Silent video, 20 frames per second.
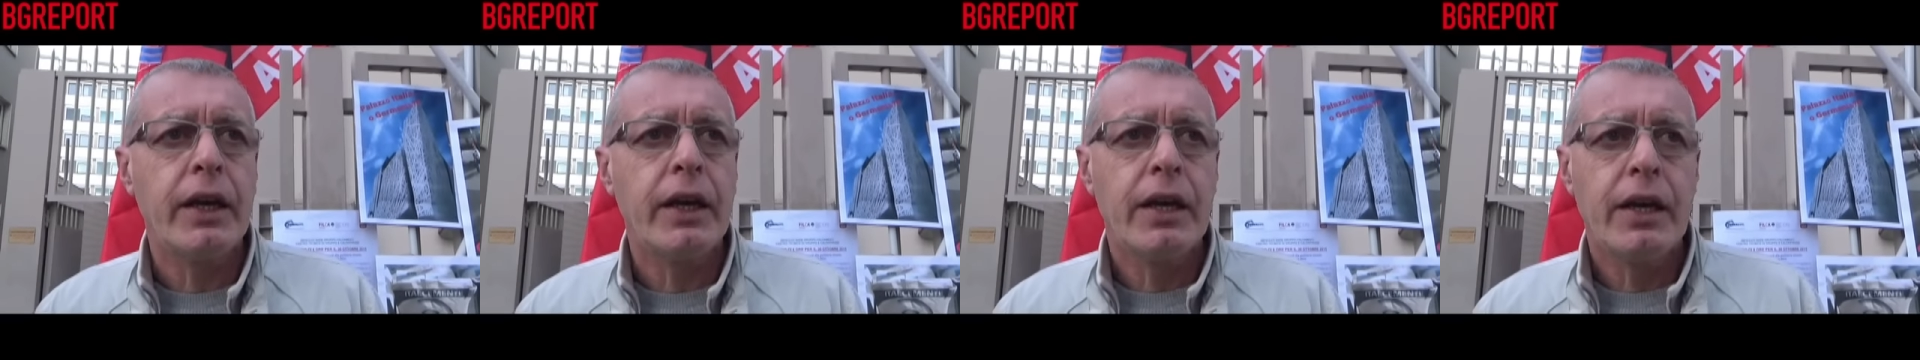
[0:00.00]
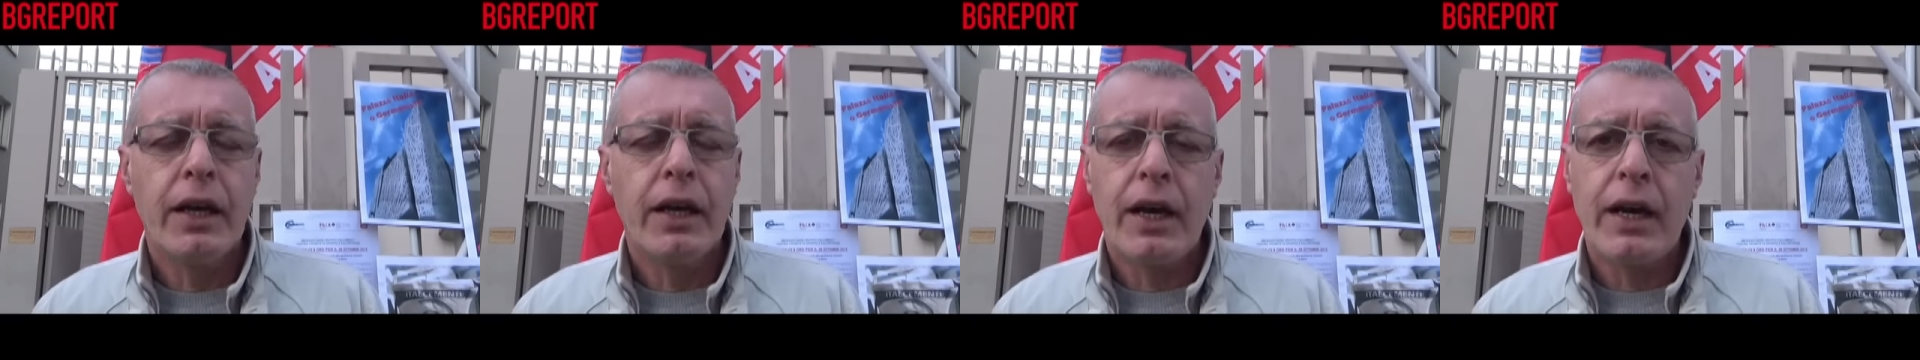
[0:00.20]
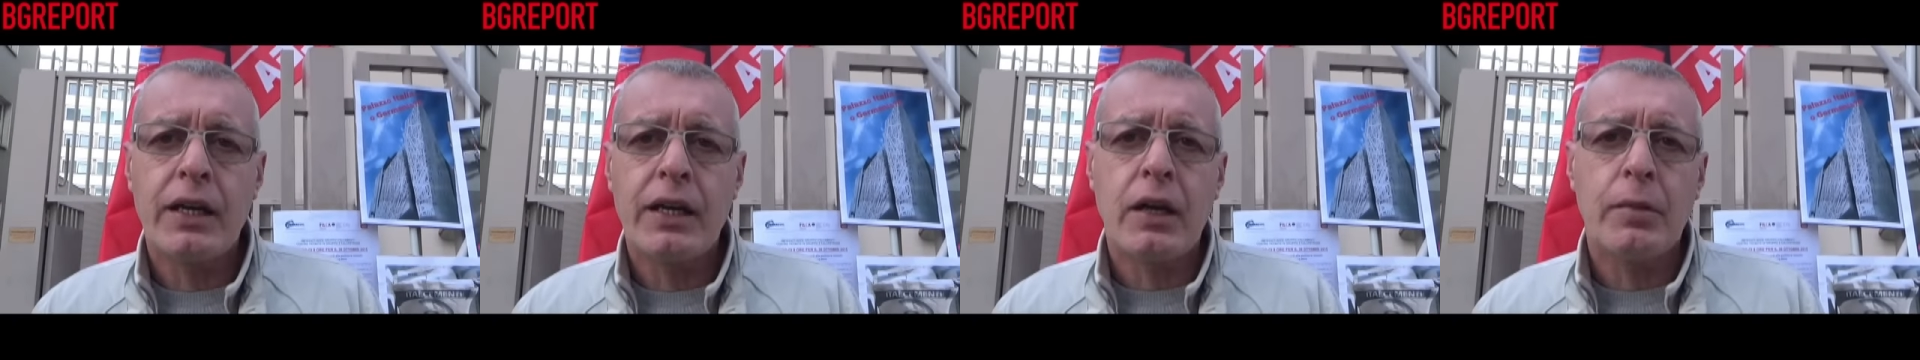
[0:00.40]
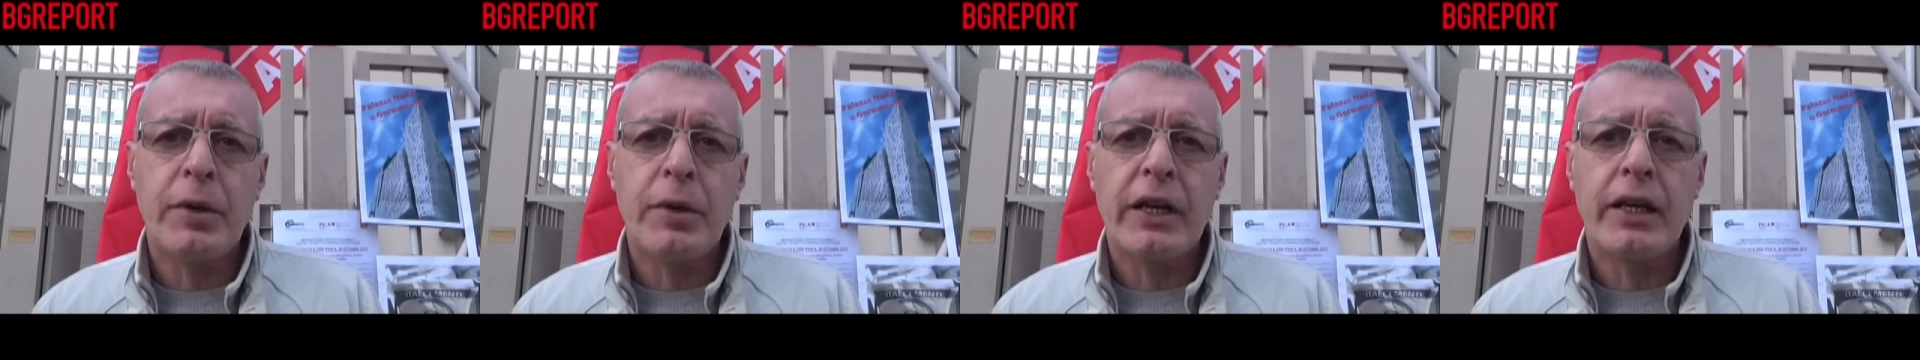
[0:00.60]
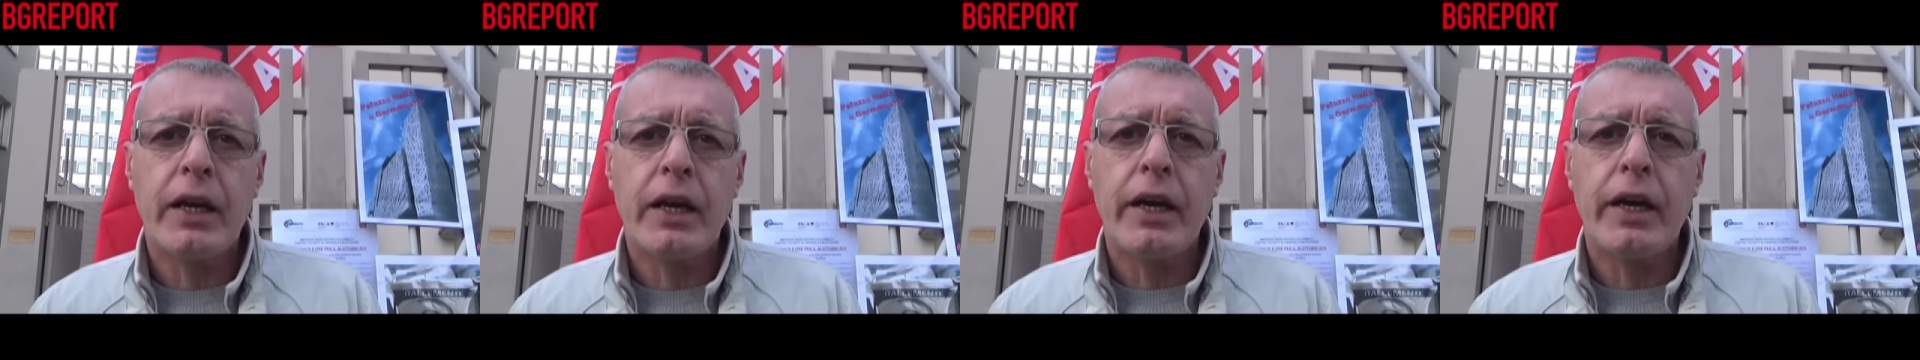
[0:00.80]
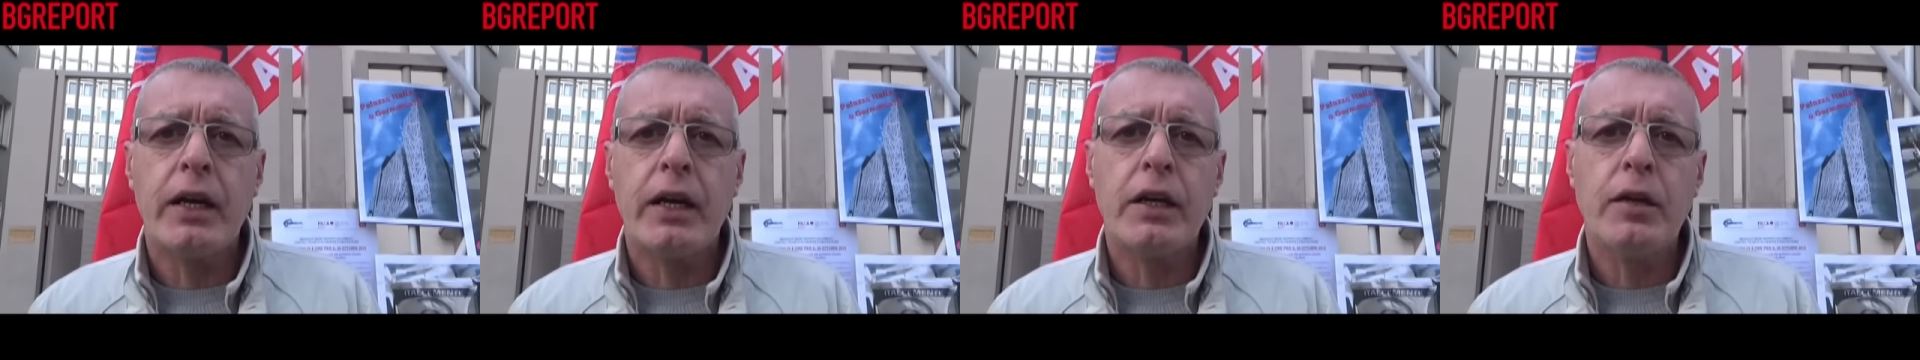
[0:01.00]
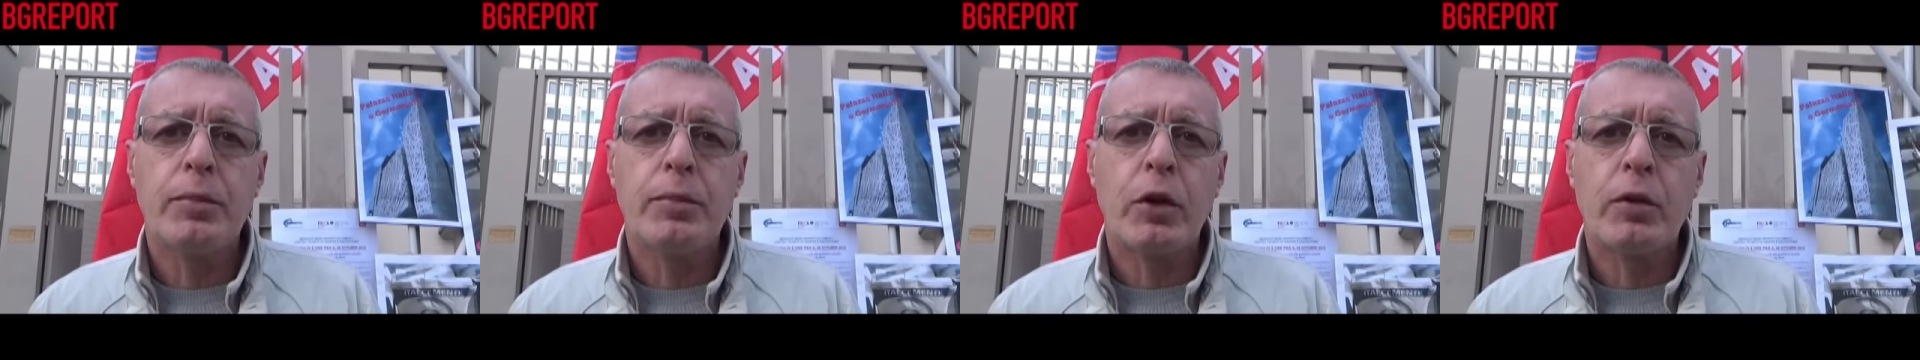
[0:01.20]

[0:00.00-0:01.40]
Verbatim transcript: anche perché il